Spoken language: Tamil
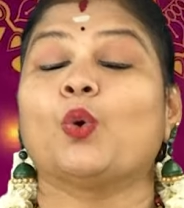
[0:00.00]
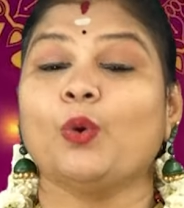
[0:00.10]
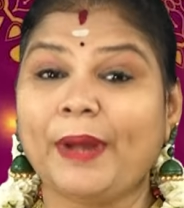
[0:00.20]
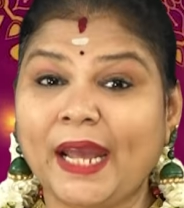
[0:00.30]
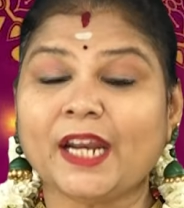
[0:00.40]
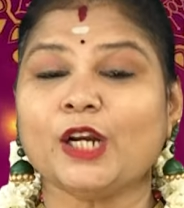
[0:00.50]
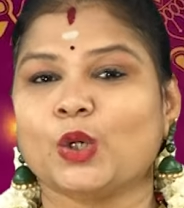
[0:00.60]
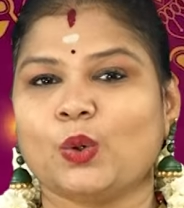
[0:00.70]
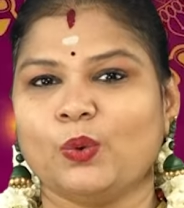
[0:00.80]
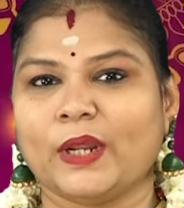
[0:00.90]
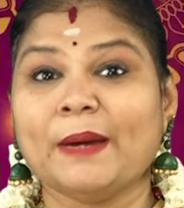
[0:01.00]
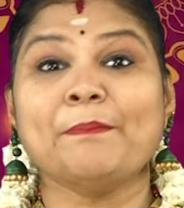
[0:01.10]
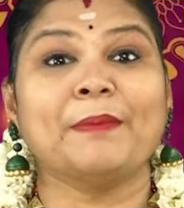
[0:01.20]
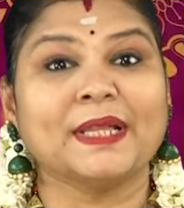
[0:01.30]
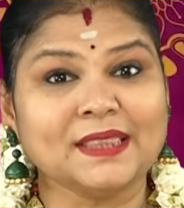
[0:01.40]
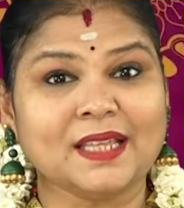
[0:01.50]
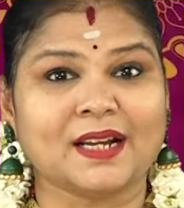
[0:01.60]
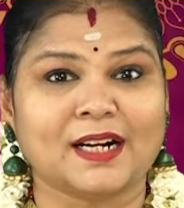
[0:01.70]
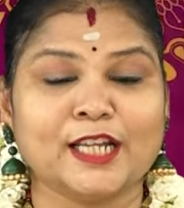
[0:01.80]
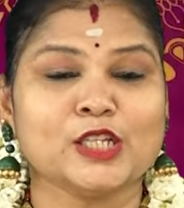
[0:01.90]
குபேரனுக்குரிய
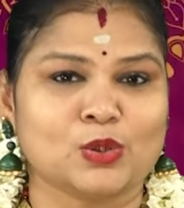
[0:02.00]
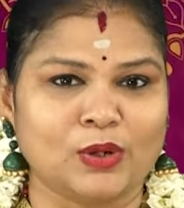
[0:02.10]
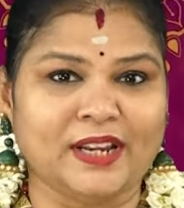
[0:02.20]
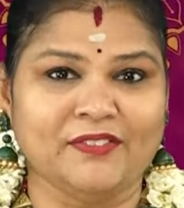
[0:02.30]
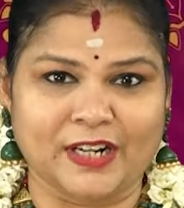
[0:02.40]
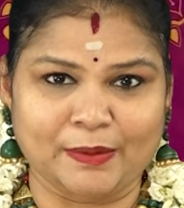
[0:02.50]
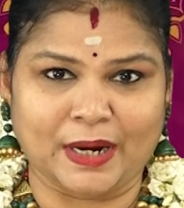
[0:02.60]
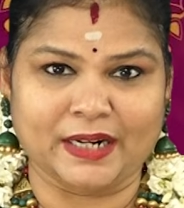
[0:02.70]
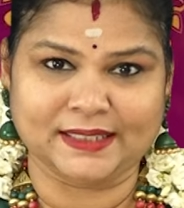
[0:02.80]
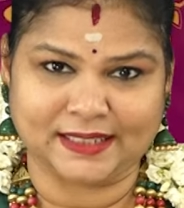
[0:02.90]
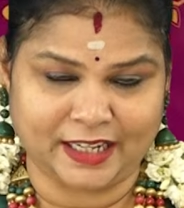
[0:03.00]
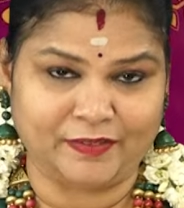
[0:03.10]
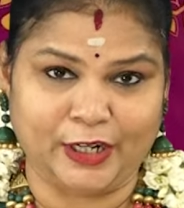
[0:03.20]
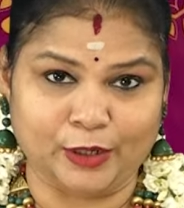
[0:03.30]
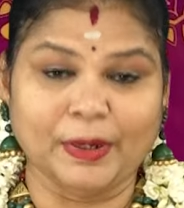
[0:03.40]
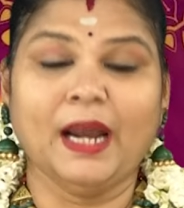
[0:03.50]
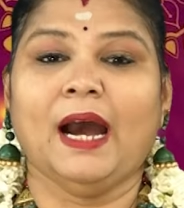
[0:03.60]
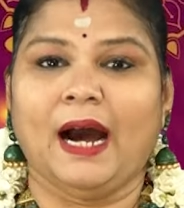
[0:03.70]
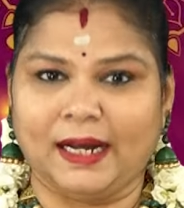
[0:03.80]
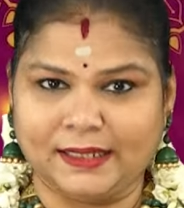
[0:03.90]
மந்திரங்களை சொல்லி வழிபாடு செய்ய வேண்டும்
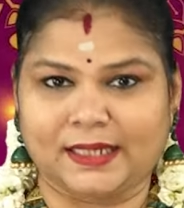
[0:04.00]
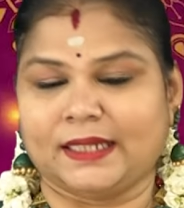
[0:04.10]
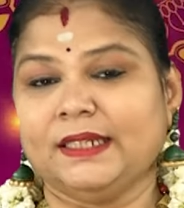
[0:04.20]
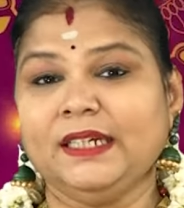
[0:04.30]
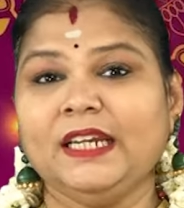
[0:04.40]
அதுக்கு